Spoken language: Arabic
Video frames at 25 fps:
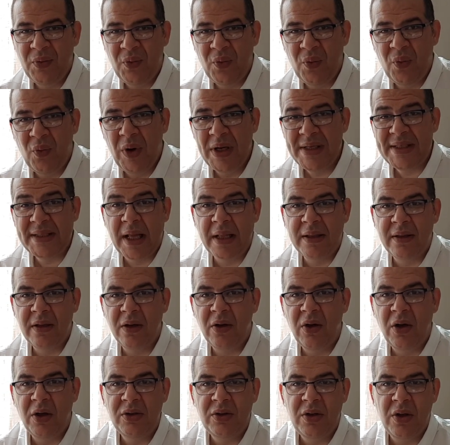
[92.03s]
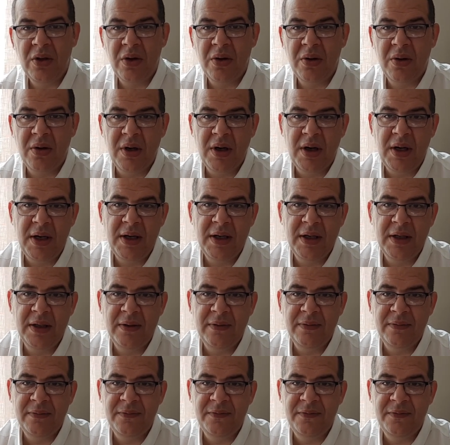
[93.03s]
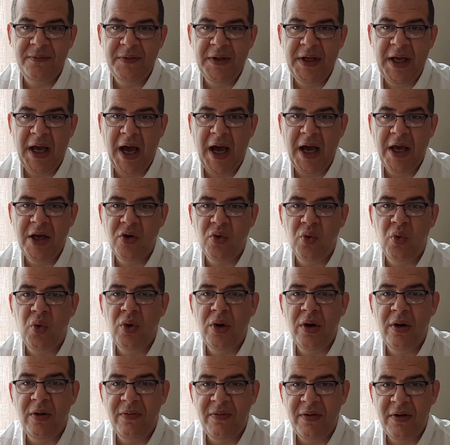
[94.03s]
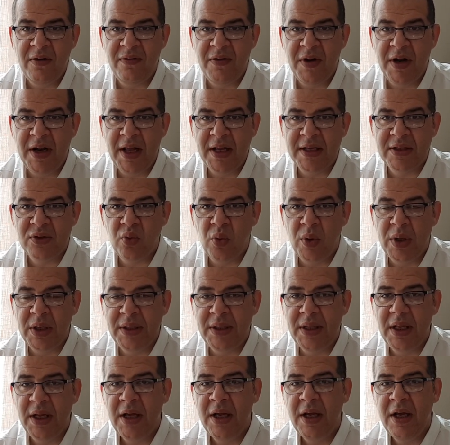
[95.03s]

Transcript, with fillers: وسط العطر آه، في حيكون الفلفل الأسود